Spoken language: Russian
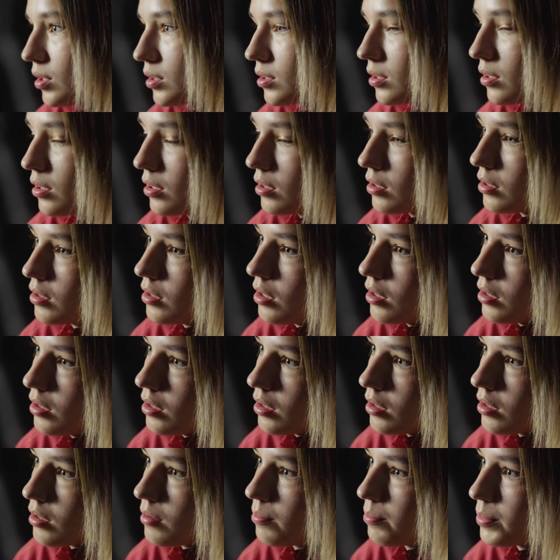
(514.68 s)
Если
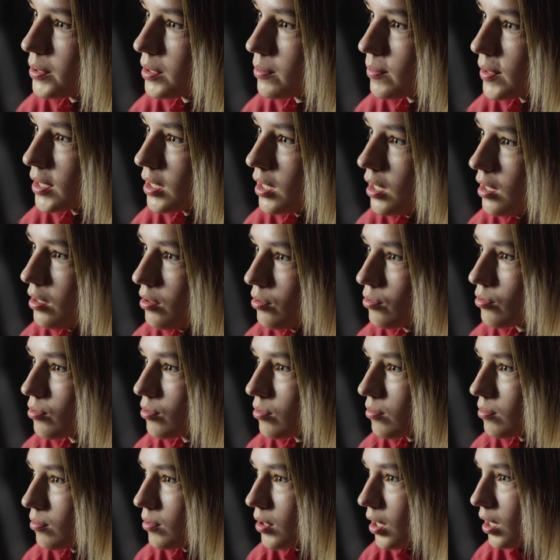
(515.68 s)
где-то подсмотреть,
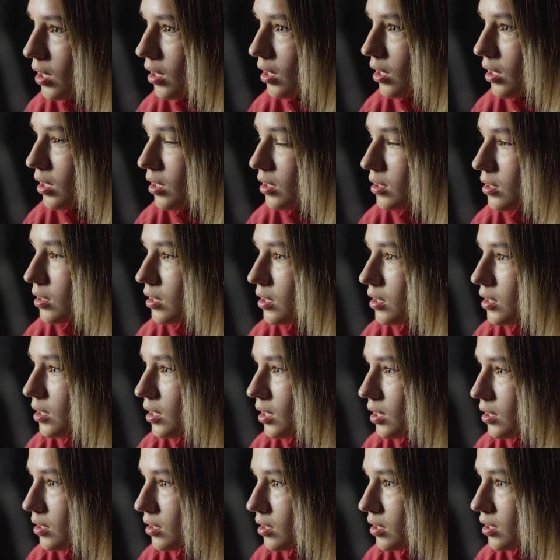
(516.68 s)
ну,
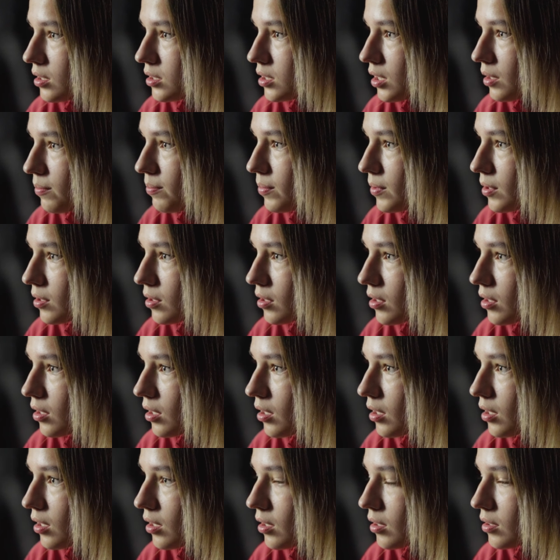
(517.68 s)
ингредиенты, рецепт,
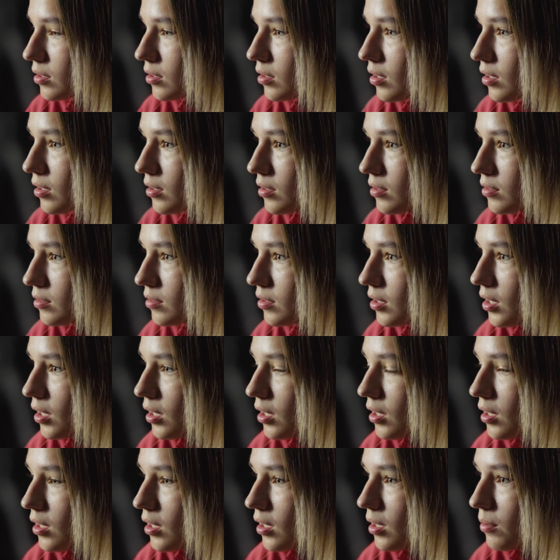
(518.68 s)
а так
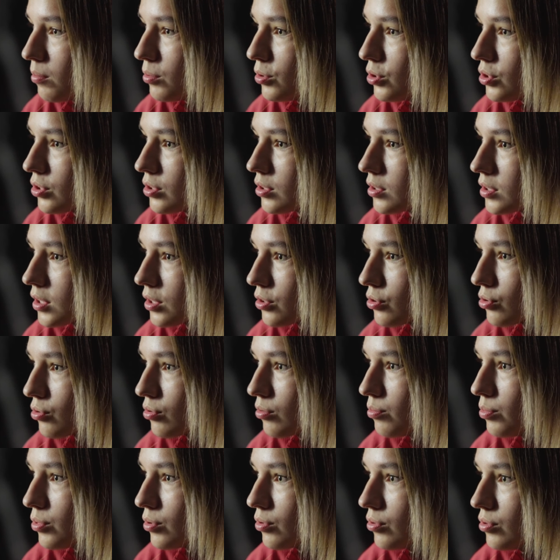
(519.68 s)
обычно за что
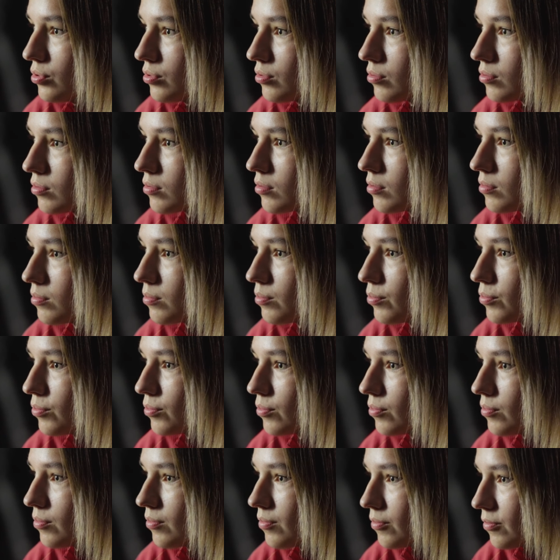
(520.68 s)
берусь, ну,
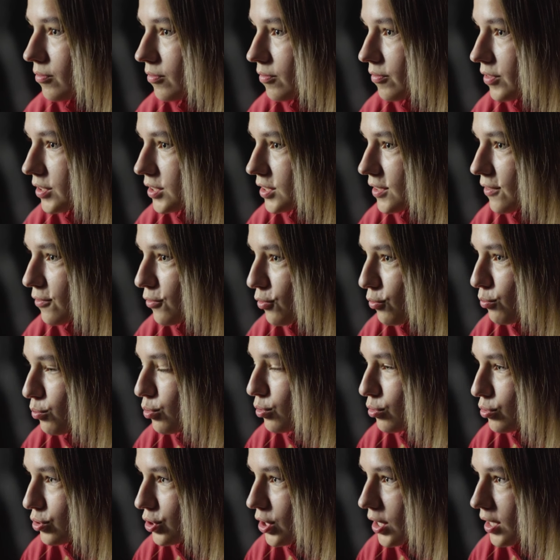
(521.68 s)
в основном
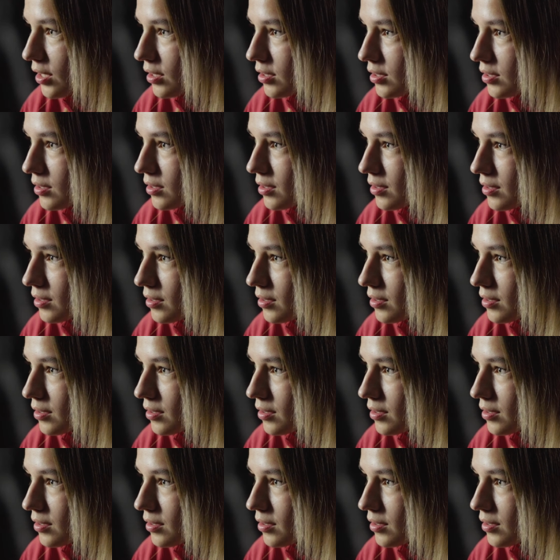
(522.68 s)
получается.